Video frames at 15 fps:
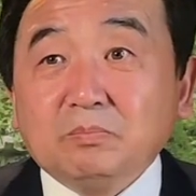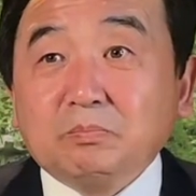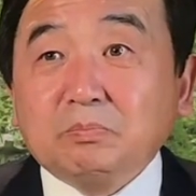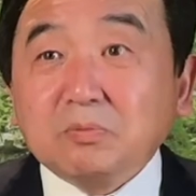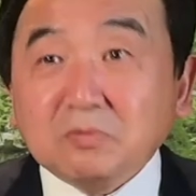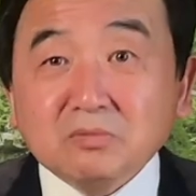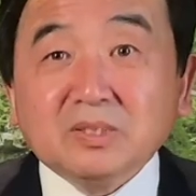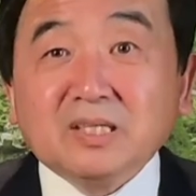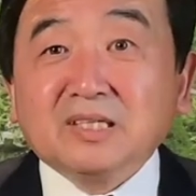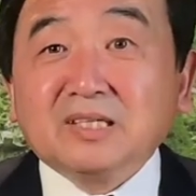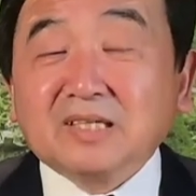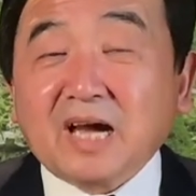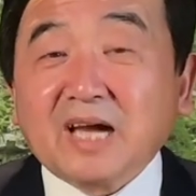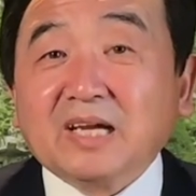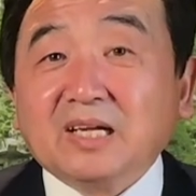不
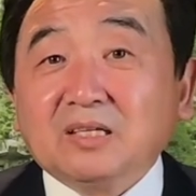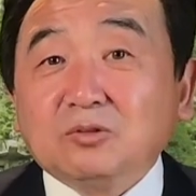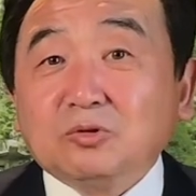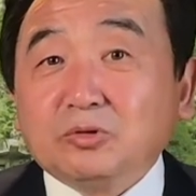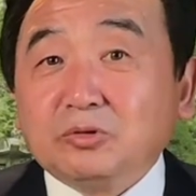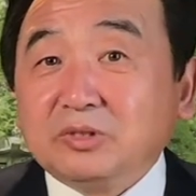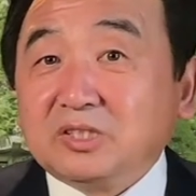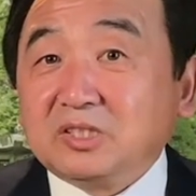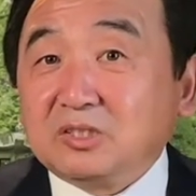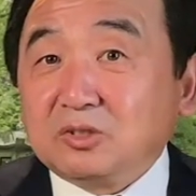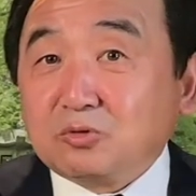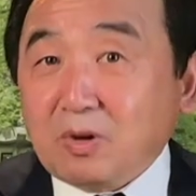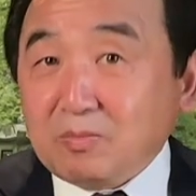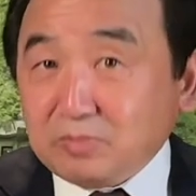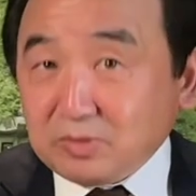应该去治
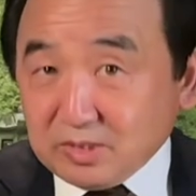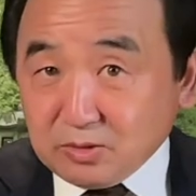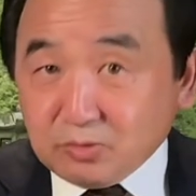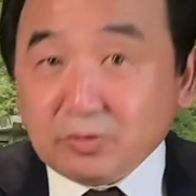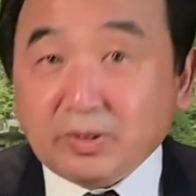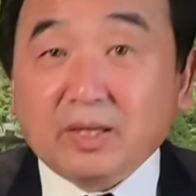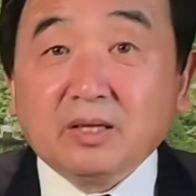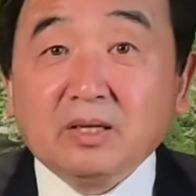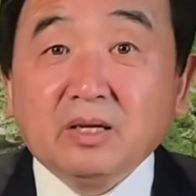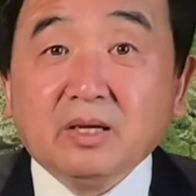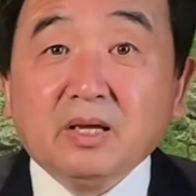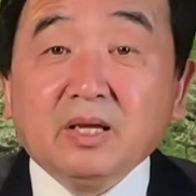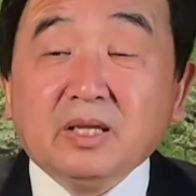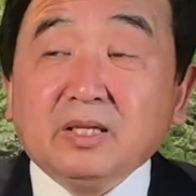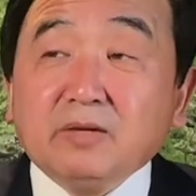川普的罪，
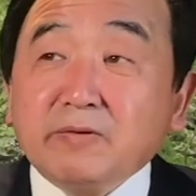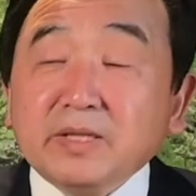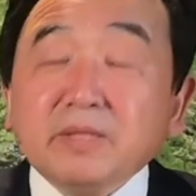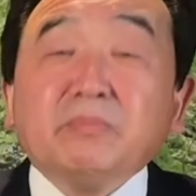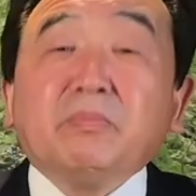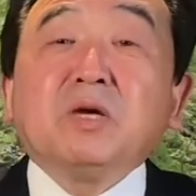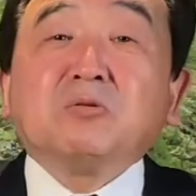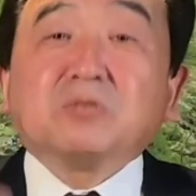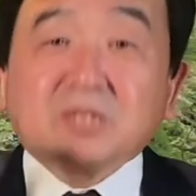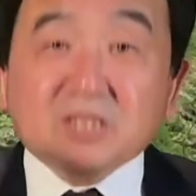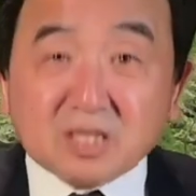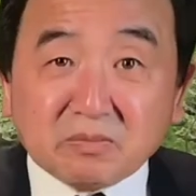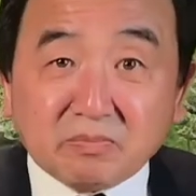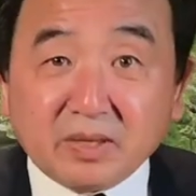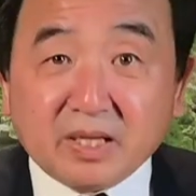因为你没有
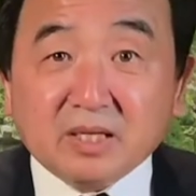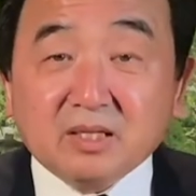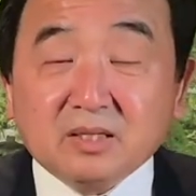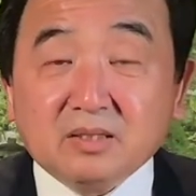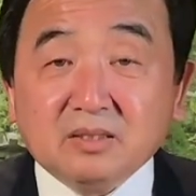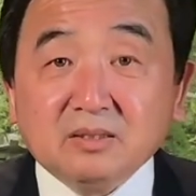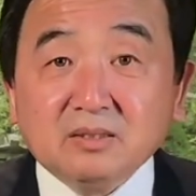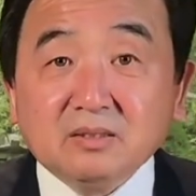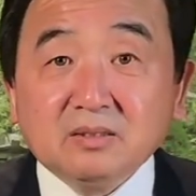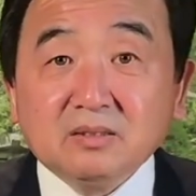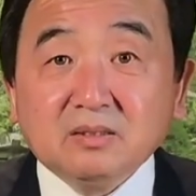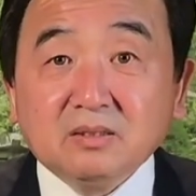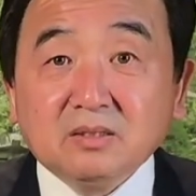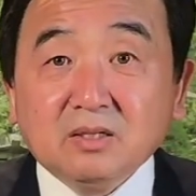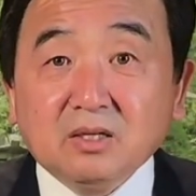证明
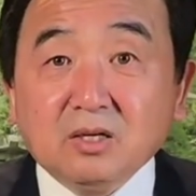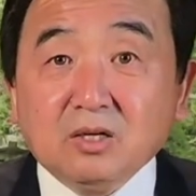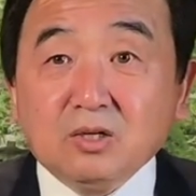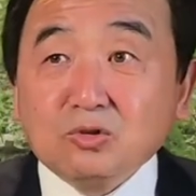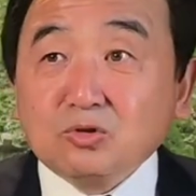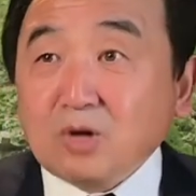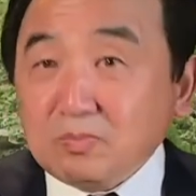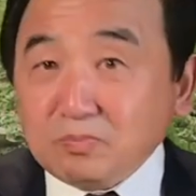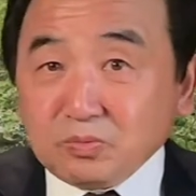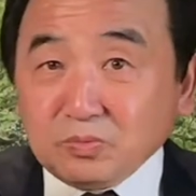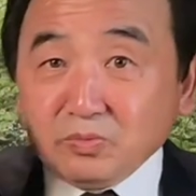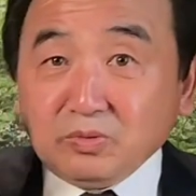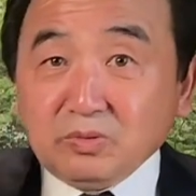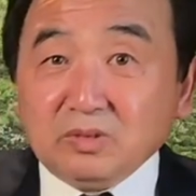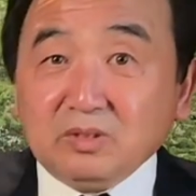川
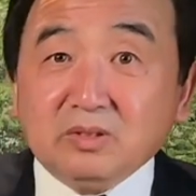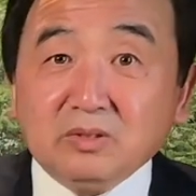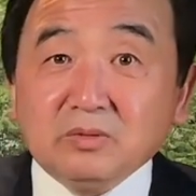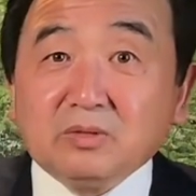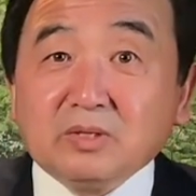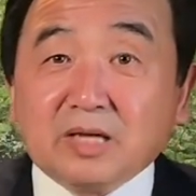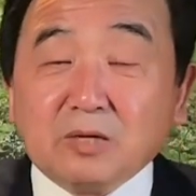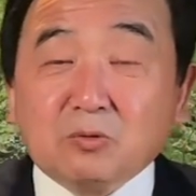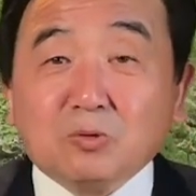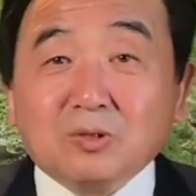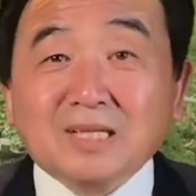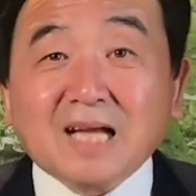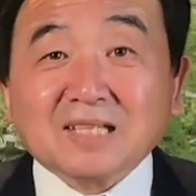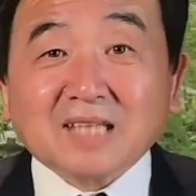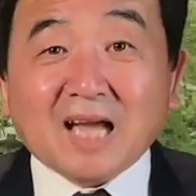普给国
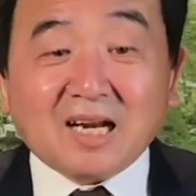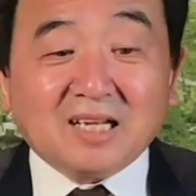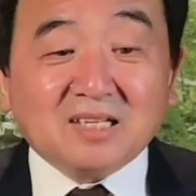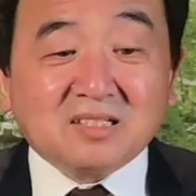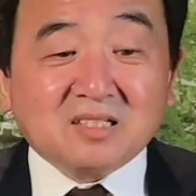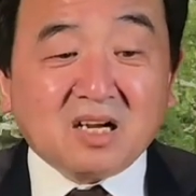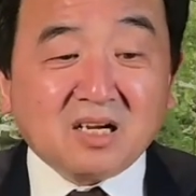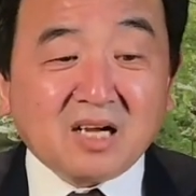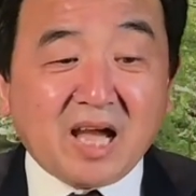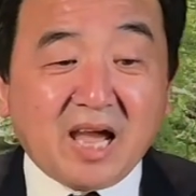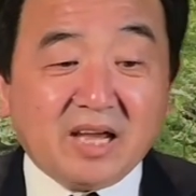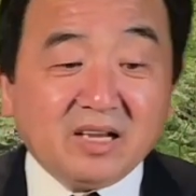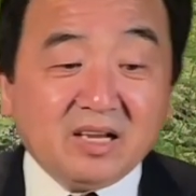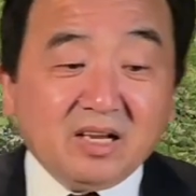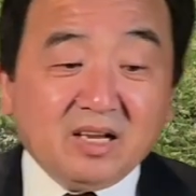家带来的伤
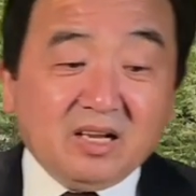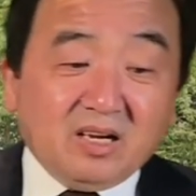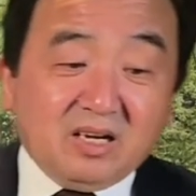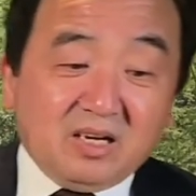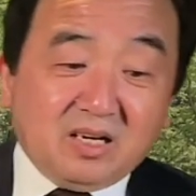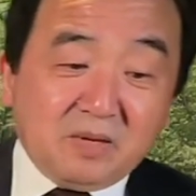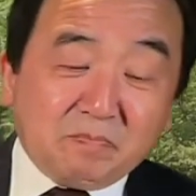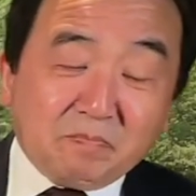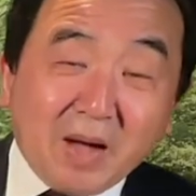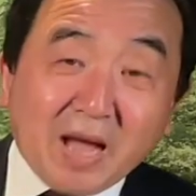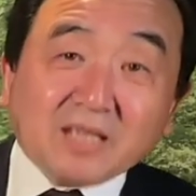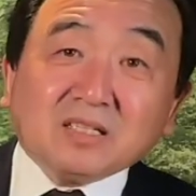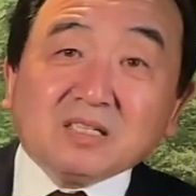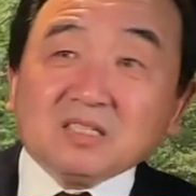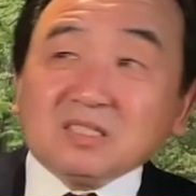害，而
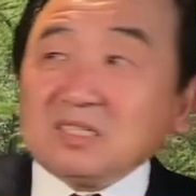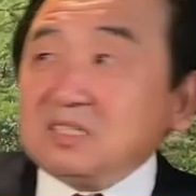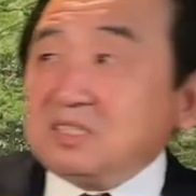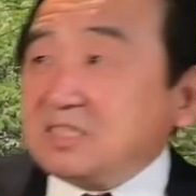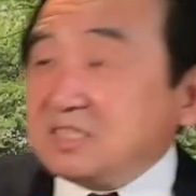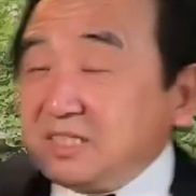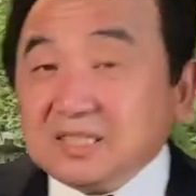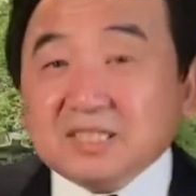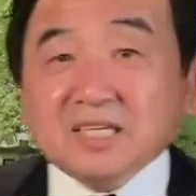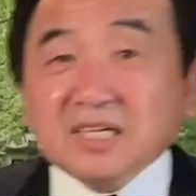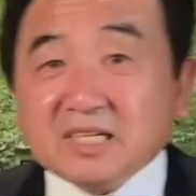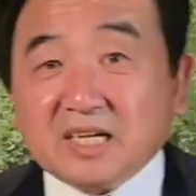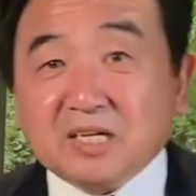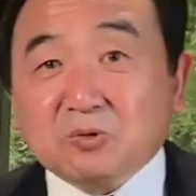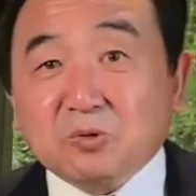拜登是直
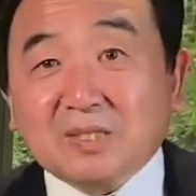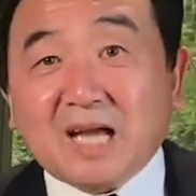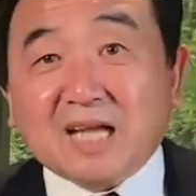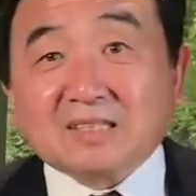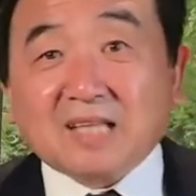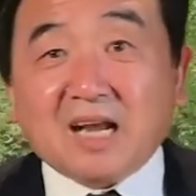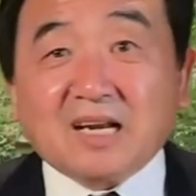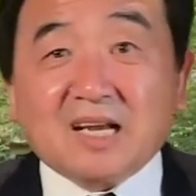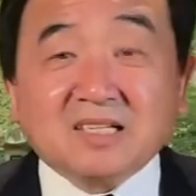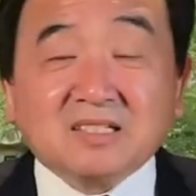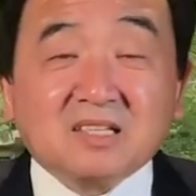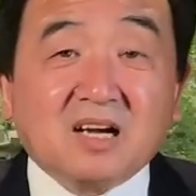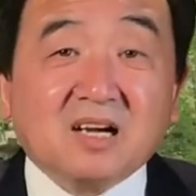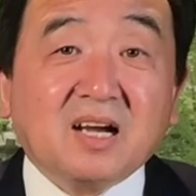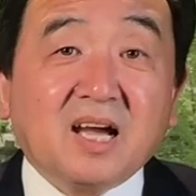接给国家带来的
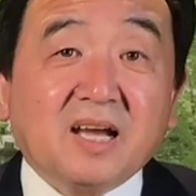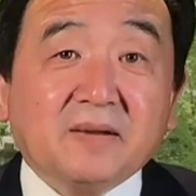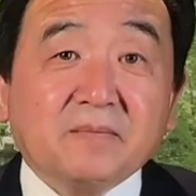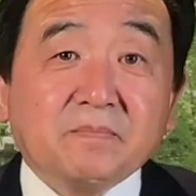伤害。